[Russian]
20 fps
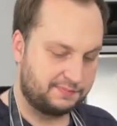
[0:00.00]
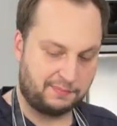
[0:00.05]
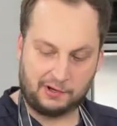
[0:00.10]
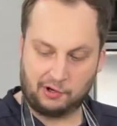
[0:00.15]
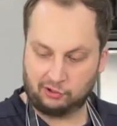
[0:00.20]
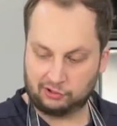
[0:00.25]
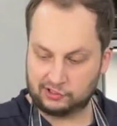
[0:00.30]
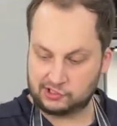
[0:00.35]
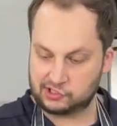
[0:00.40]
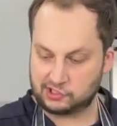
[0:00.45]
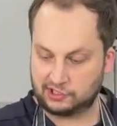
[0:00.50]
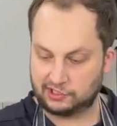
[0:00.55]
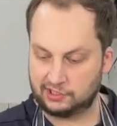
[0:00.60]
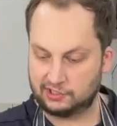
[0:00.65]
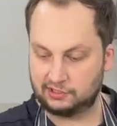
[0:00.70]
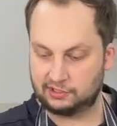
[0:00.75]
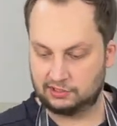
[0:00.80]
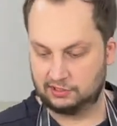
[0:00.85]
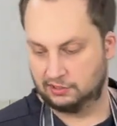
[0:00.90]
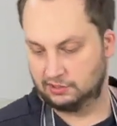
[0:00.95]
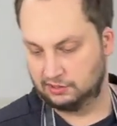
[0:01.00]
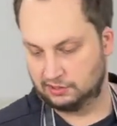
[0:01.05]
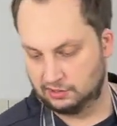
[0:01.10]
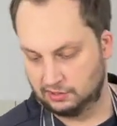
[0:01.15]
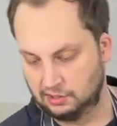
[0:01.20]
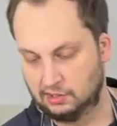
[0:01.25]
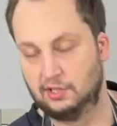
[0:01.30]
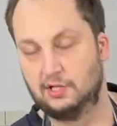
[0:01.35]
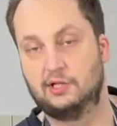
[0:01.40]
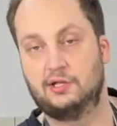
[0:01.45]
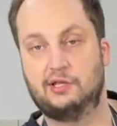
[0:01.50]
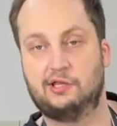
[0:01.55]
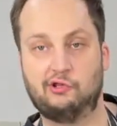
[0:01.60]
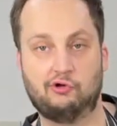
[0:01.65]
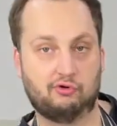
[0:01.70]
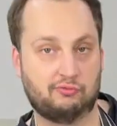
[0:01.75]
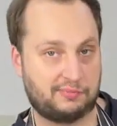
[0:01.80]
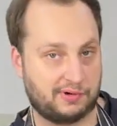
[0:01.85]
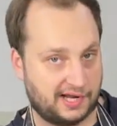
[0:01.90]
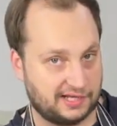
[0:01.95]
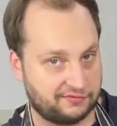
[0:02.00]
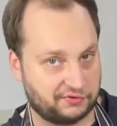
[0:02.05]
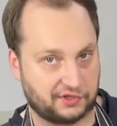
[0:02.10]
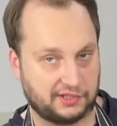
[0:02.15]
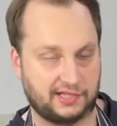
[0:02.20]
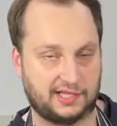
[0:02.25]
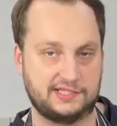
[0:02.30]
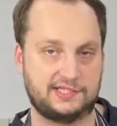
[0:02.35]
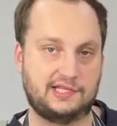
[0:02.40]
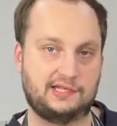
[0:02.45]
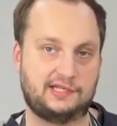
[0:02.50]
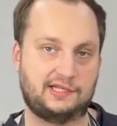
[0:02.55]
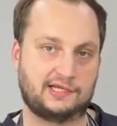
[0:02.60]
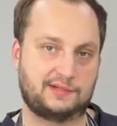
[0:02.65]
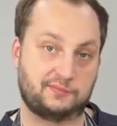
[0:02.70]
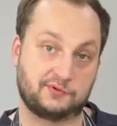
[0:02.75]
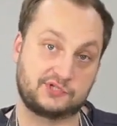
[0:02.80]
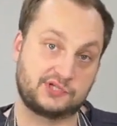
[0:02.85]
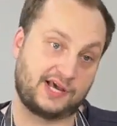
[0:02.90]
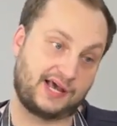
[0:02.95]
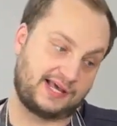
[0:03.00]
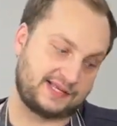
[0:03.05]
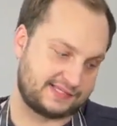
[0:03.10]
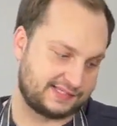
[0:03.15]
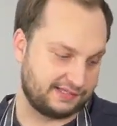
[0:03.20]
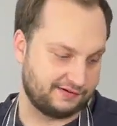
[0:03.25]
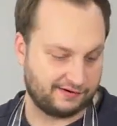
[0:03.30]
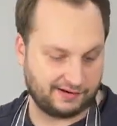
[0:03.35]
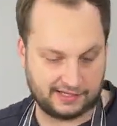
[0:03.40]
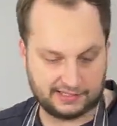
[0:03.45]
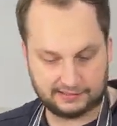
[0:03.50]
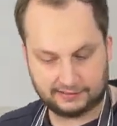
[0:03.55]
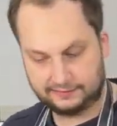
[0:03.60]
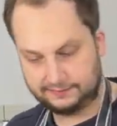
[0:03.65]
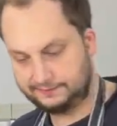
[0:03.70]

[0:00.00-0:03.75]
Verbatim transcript: пленочкой и убрать в холодильник, пускай остывает.